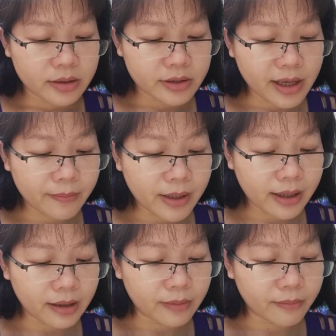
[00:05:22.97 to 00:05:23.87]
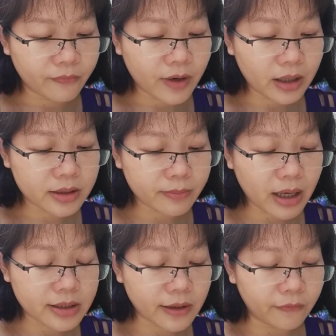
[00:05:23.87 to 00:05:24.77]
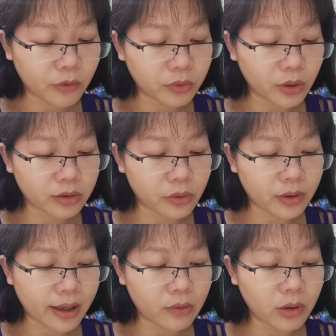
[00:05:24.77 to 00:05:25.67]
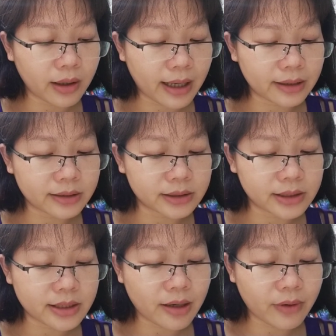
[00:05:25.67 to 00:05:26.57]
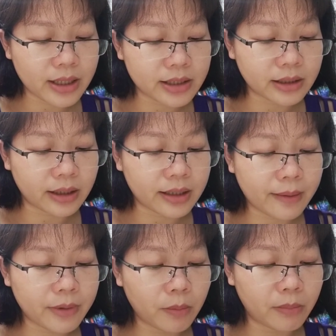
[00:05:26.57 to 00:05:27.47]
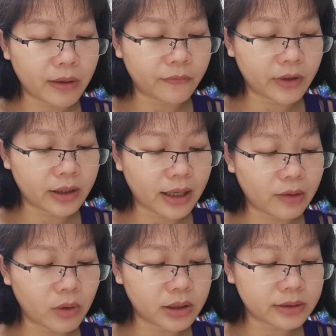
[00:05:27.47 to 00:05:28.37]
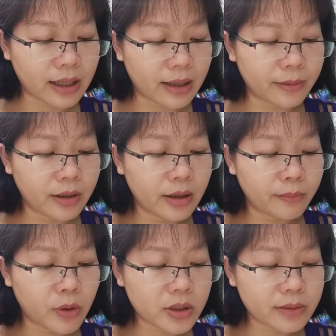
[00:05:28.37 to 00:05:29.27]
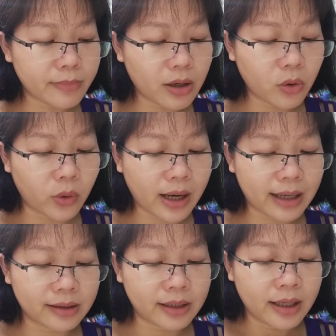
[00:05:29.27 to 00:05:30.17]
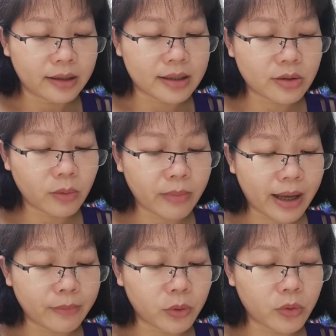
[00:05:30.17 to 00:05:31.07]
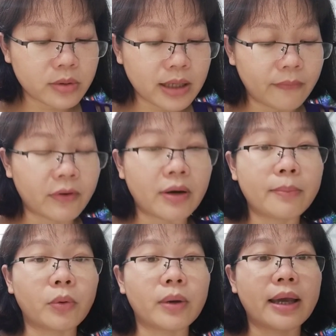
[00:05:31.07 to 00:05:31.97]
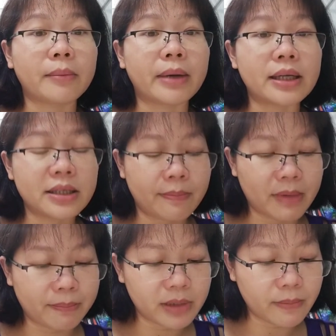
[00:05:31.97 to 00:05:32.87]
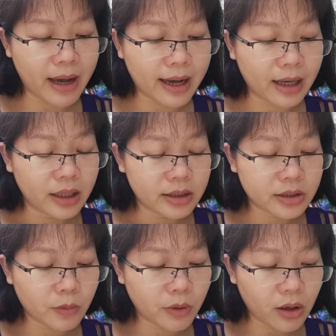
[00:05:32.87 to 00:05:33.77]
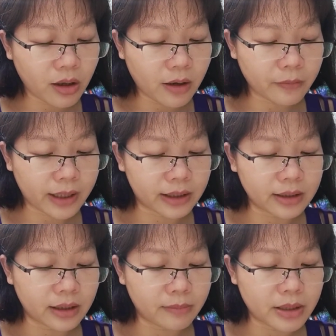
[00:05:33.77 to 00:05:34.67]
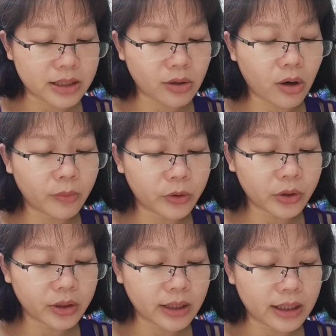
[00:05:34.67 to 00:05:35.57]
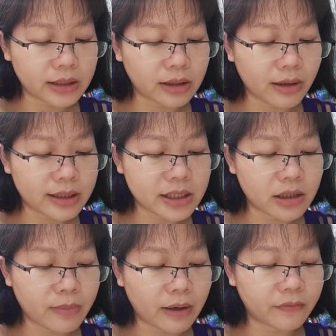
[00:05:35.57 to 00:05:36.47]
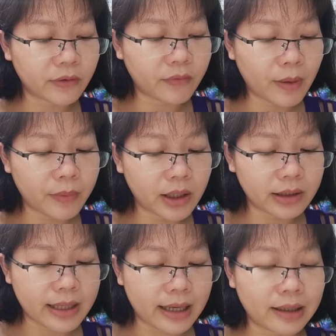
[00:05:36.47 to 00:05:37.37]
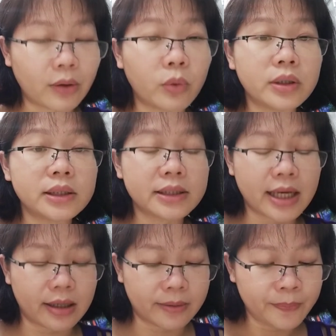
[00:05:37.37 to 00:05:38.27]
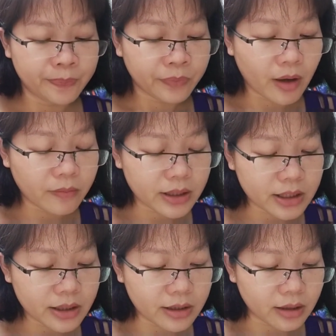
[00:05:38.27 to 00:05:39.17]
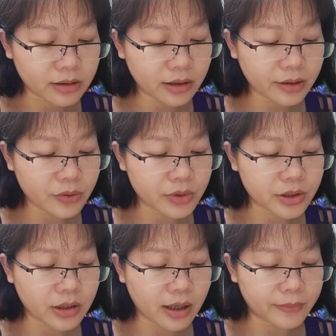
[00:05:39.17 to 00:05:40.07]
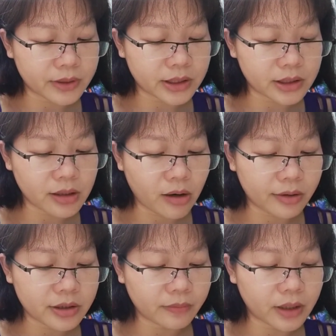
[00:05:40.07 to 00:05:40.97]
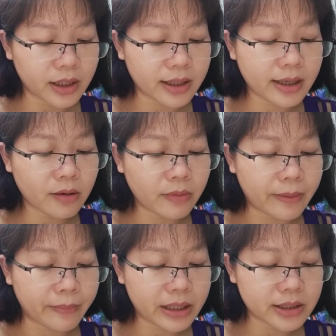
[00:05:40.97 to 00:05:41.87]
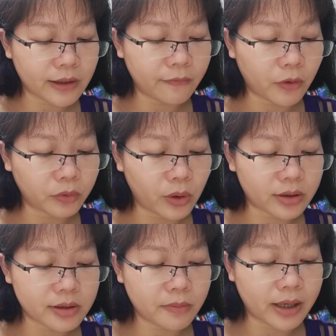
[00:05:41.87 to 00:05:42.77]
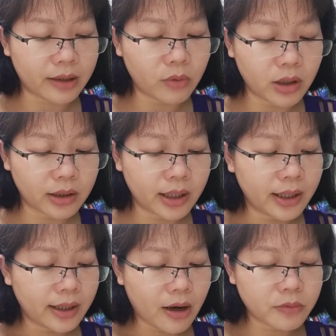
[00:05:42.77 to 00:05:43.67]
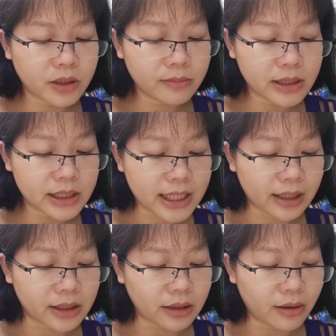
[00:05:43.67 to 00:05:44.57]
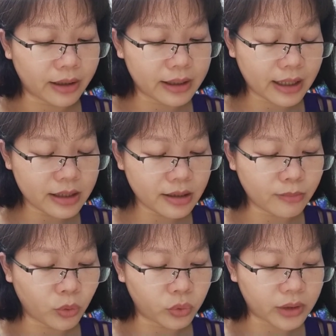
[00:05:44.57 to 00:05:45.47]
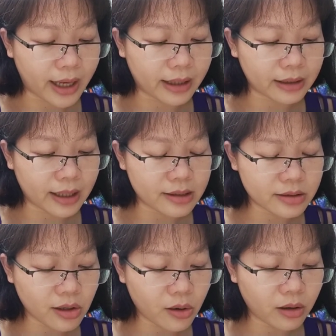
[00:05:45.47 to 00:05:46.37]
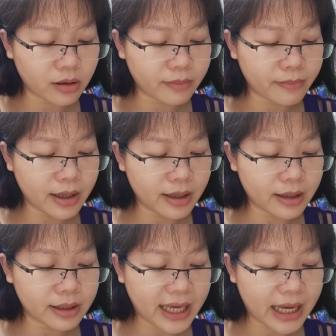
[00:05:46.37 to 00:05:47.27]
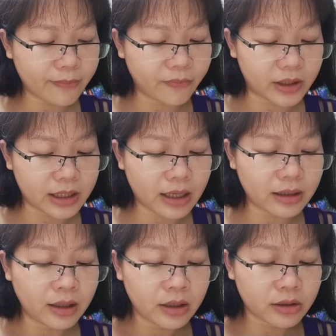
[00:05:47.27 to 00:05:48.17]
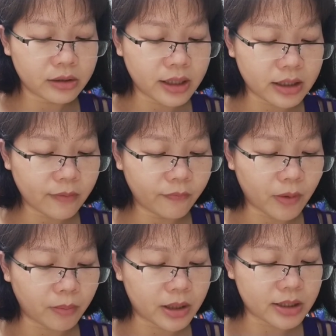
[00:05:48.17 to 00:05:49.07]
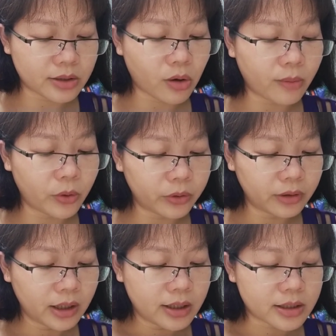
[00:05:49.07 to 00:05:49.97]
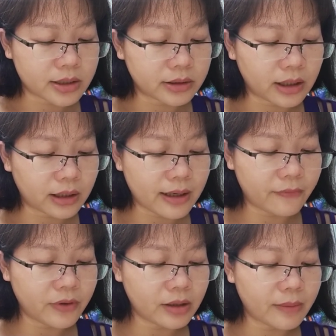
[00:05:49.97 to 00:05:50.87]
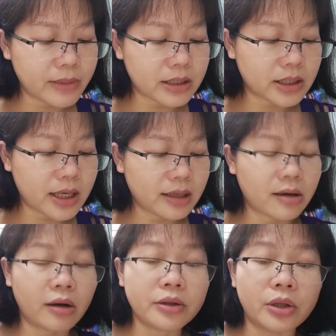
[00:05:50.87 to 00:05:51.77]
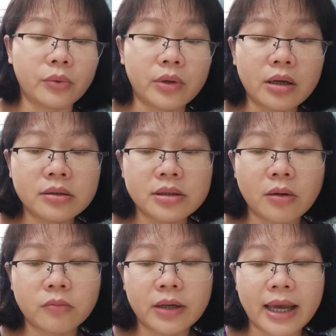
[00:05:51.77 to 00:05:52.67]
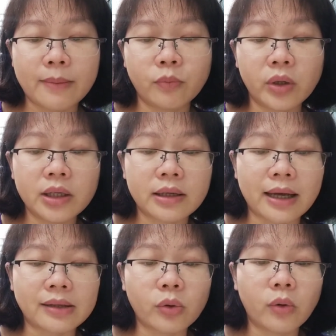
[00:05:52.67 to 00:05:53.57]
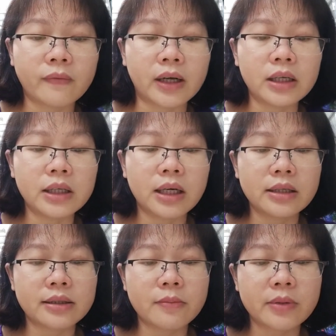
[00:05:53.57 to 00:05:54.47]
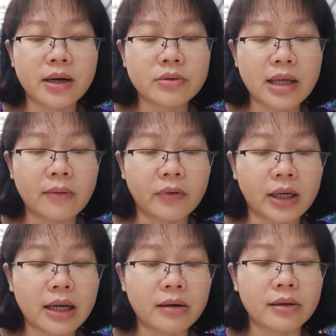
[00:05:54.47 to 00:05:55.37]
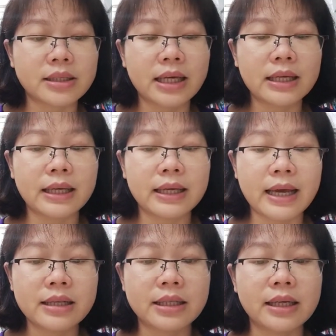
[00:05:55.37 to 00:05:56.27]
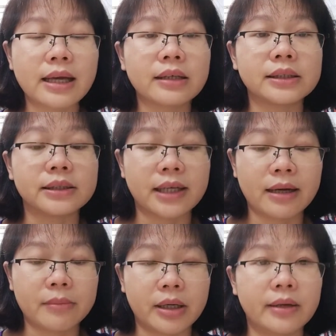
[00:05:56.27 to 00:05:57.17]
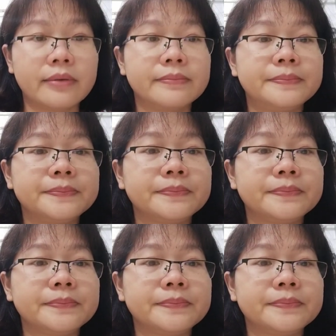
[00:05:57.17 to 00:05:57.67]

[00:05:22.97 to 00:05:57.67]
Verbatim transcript: Sam Lai, bác, bác sĩ phẫu thuật thuộc Hải quân Anh, người sau này trở thành giám đốc bệnh viện Hải quân tại Portsmouth, Anh, đã xuất bản một cuốn sách vào năm 1753. Trong đó, ông khẳng định bệnh scorbut có thể được loại trừ bằng phương pháp đơn giản là uống nước chanh. Ông đã trích dẫn rất nhiều trường hợp được chữa khỏi trong thời gian ông làm bác sĩ phẫu thuật trong hải quân. Ông chứng minh rằng những loại cây như mù tạt, cải son, me, cam và chanh có thể giúp phòng bệnh scorbut. Sự thật là vitamin C có nhiều nhất trong cam, quýt, cà chua và ít hơn trong rau xanh và các loại trái cây khác sẽ ngăn ngừa căn bệnh.